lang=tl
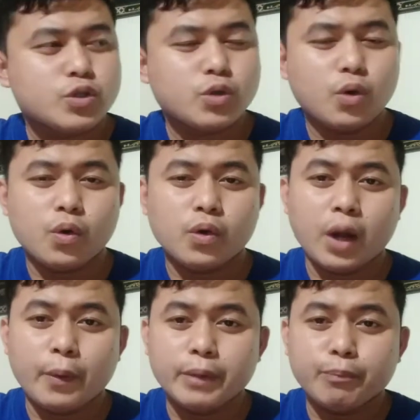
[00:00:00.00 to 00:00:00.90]
So
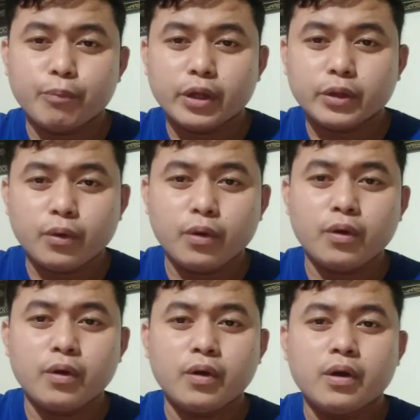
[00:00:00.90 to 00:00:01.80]
gawin po
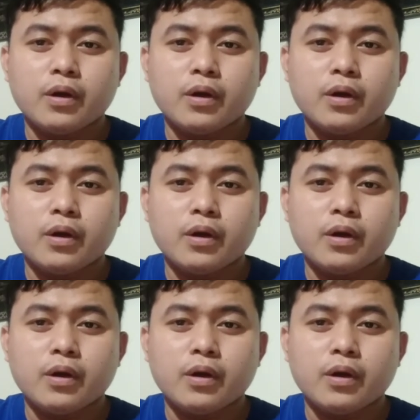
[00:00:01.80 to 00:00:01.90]
ito